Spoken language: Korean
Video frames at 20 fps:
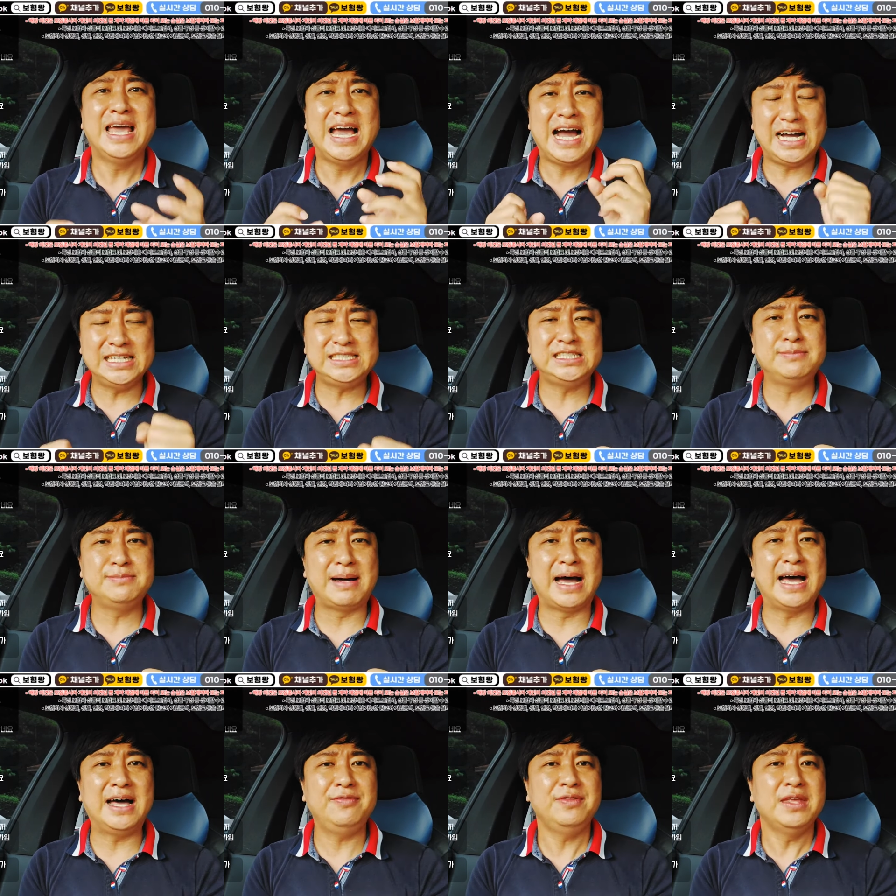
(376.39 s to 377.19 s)

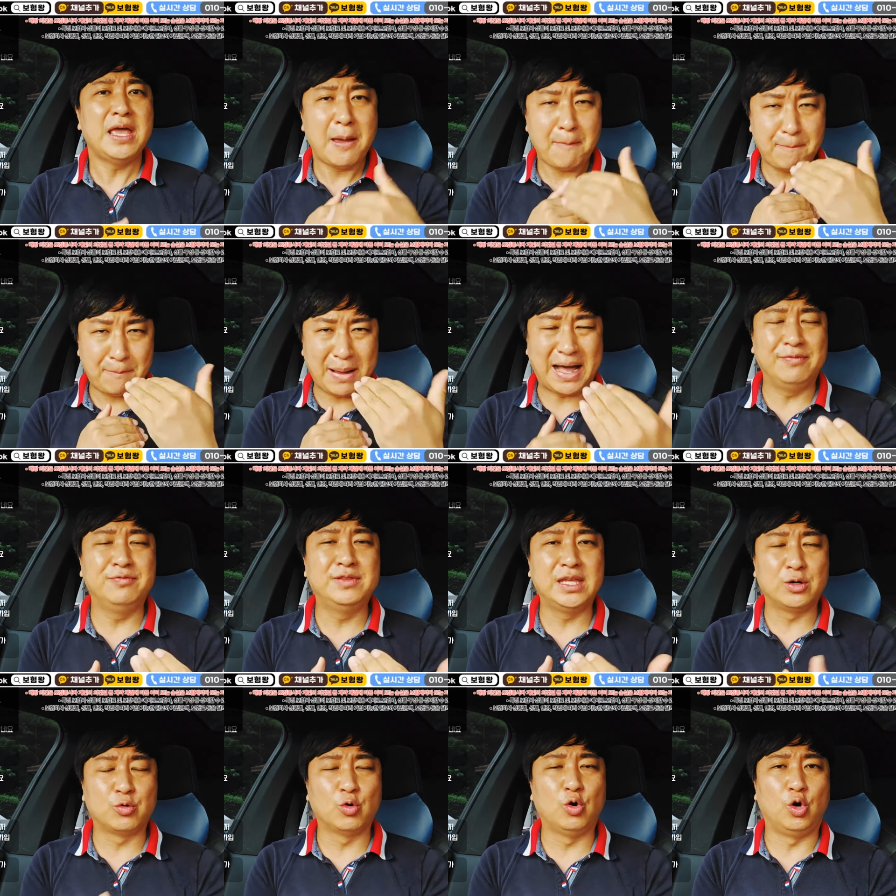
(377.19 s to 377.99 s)
하지만
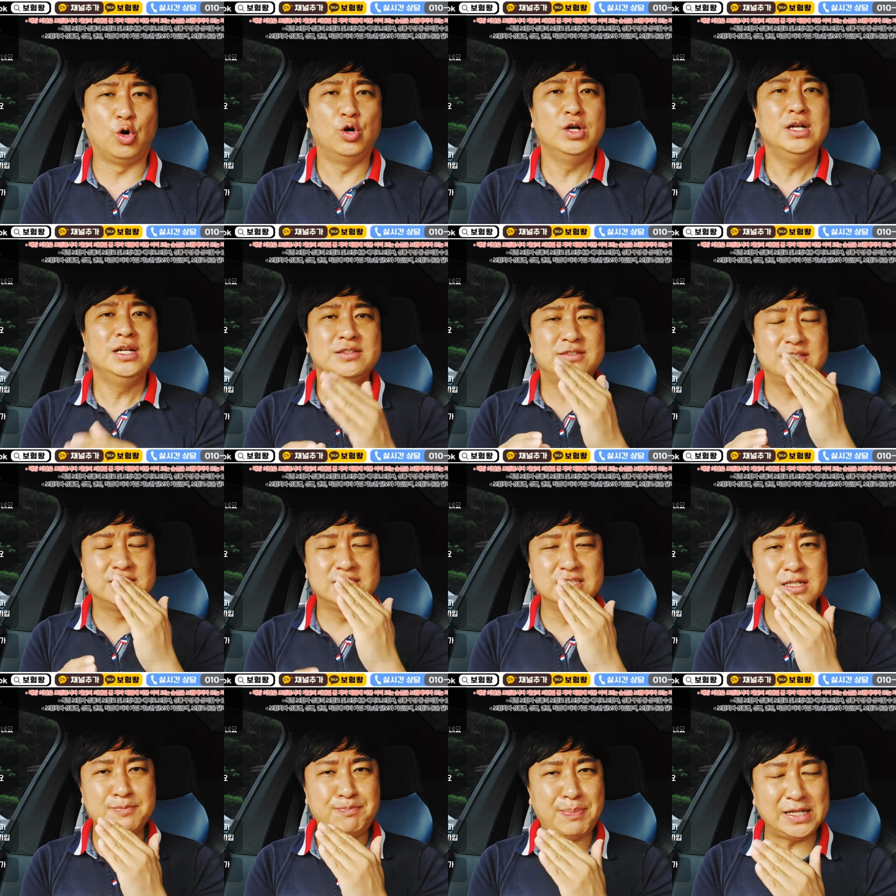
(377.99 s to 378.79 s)
반대로
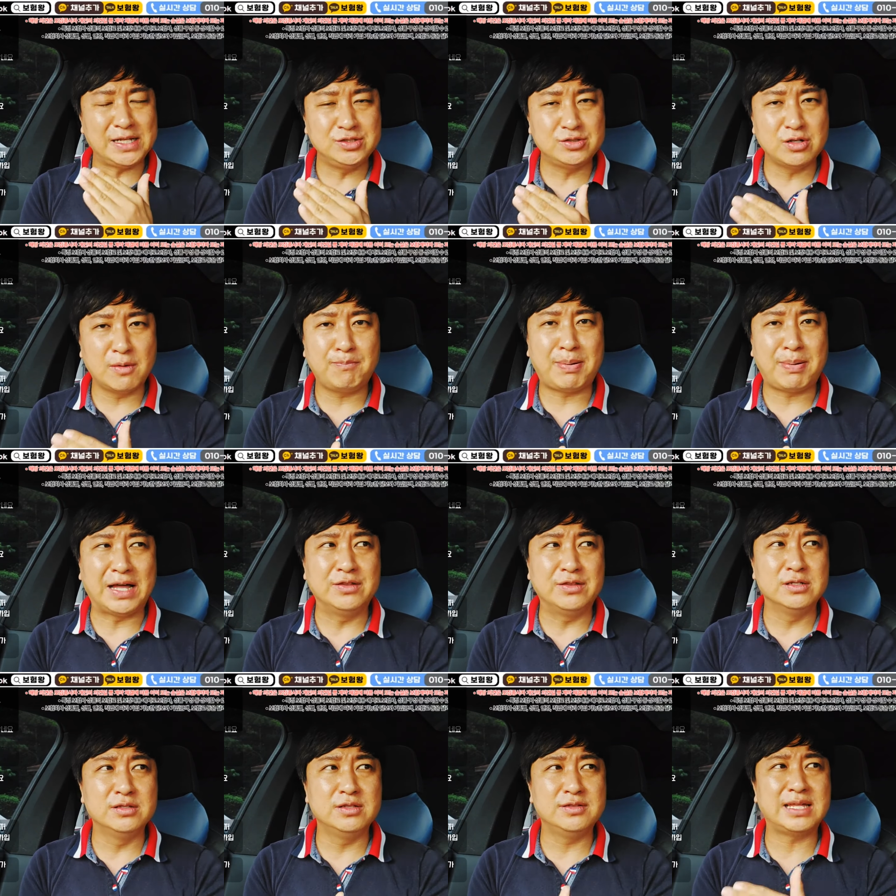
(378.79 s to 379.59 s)
등급 판정
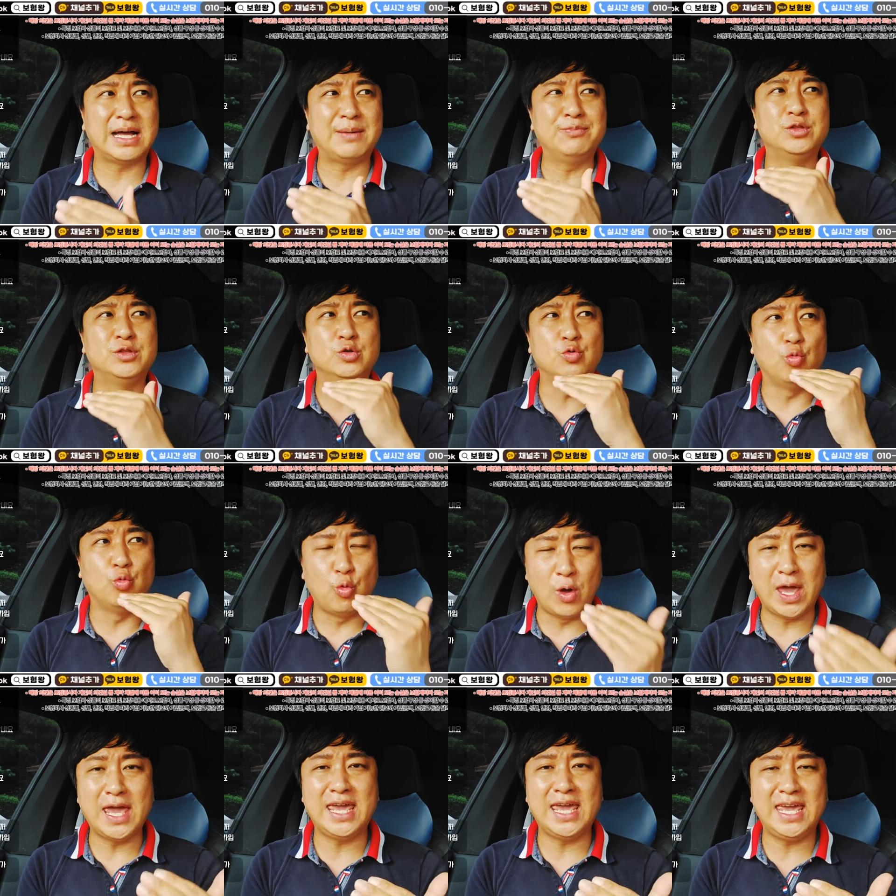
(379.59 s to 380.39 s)
받은 사람들
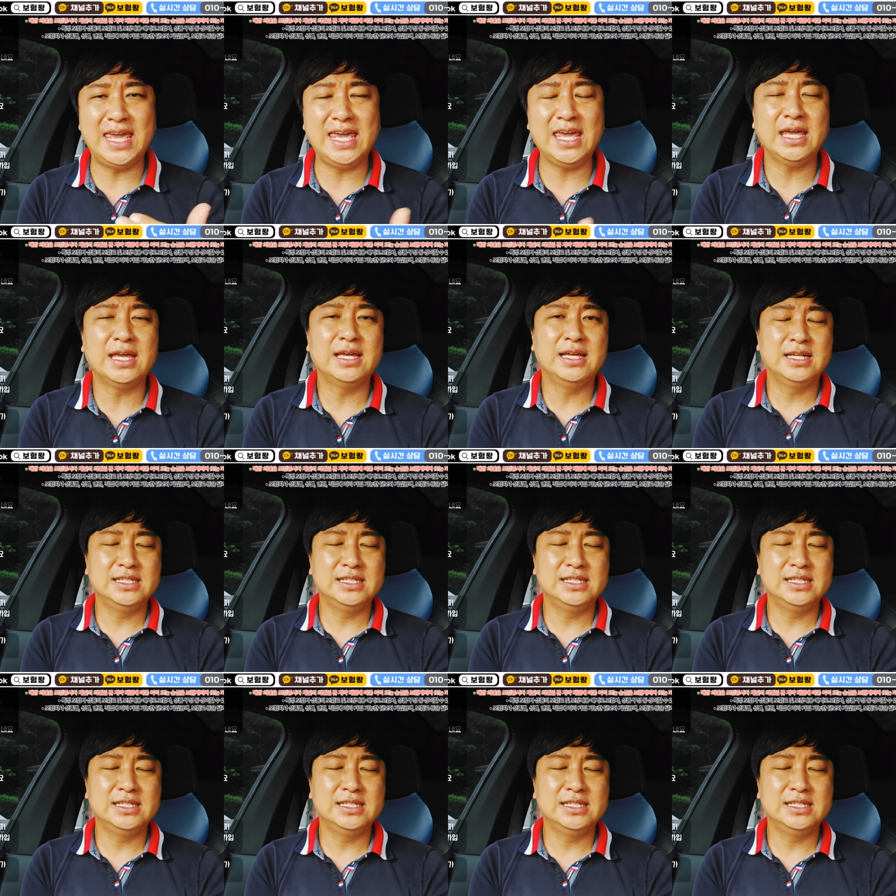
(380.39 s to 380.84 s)
외에